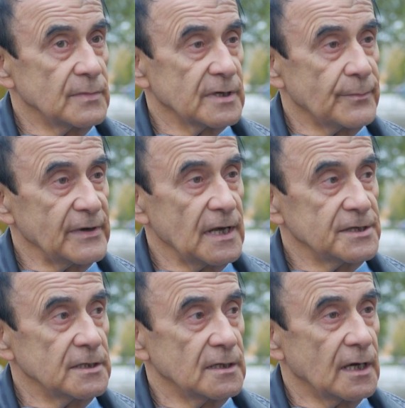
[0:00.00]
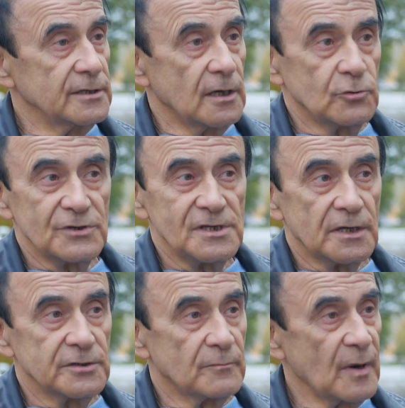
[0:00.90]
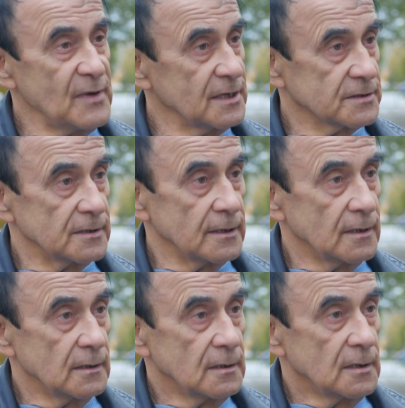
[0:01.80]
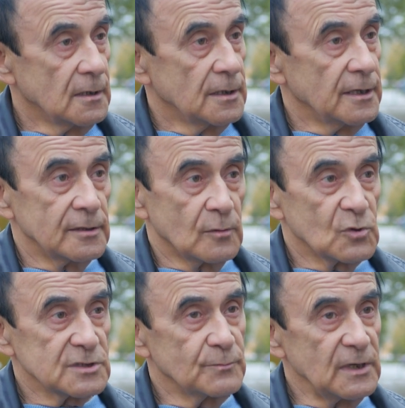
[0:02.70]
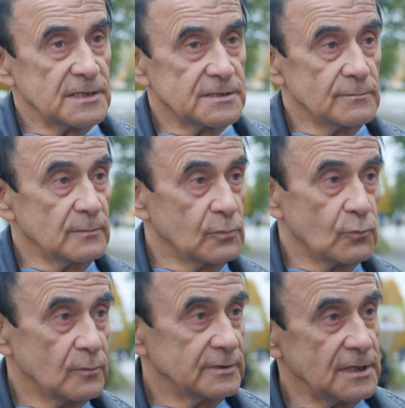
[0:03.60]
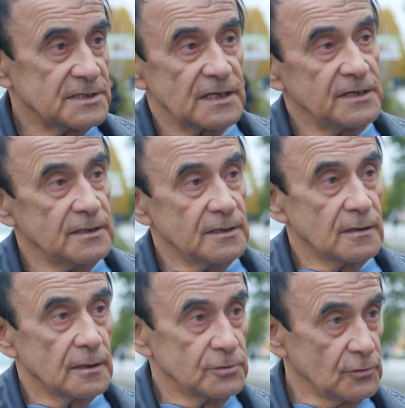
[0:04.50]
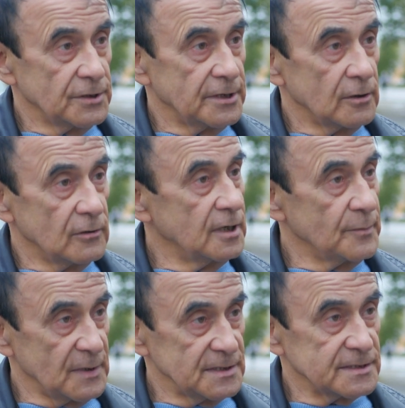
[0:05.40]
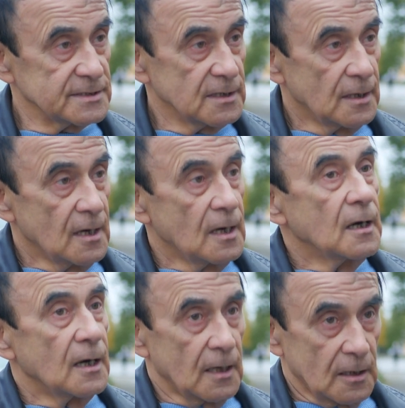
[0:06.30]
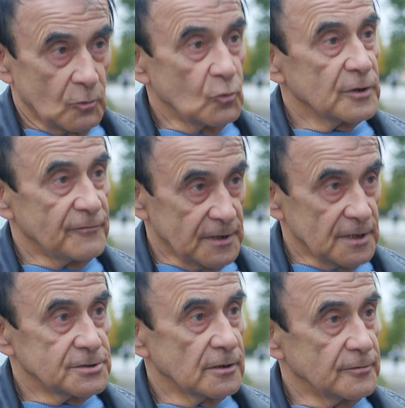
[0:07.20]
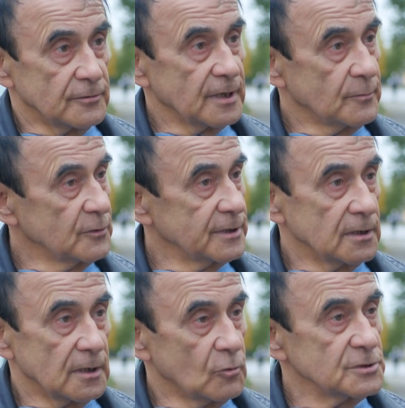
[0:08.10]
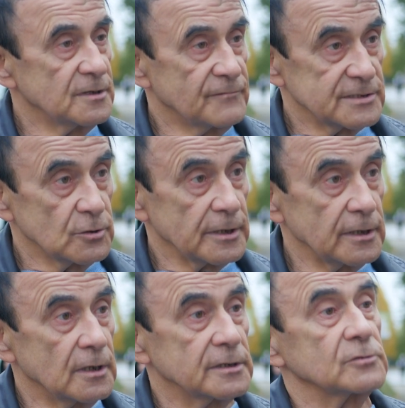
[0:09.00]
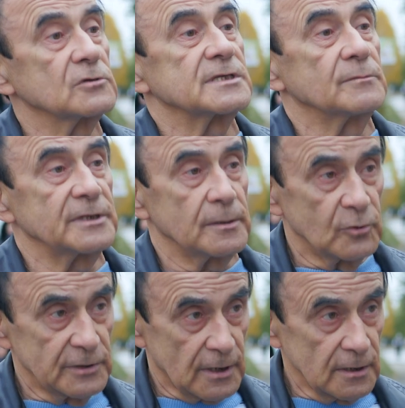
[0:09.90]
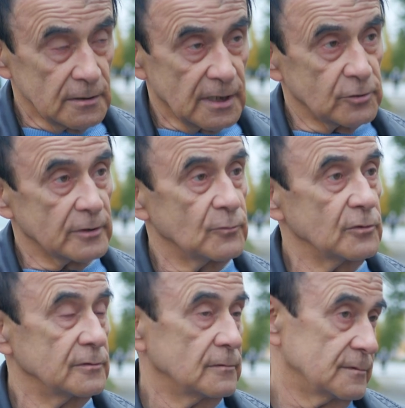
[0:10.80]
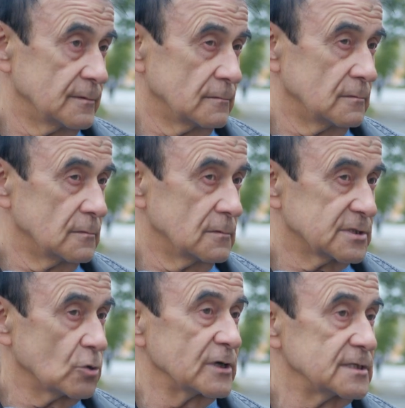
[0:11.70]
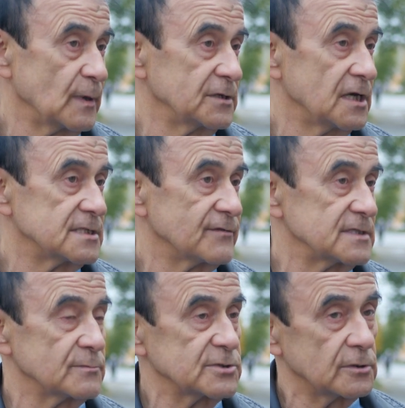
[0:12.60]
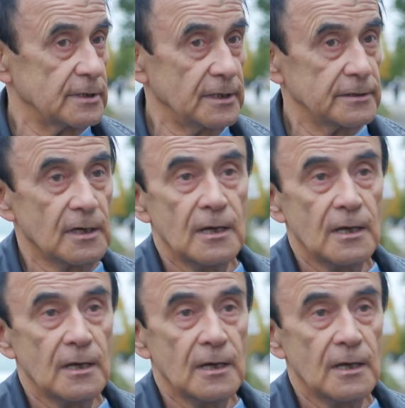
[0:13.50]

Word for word: мероприятие, оно, не одномоментное. И оно может длиться не одну неделю или месяц. А уровень, я еще говорю, трибунала очень высокий. Это тот самый трибунал, которому скоро исполняется 800 лет,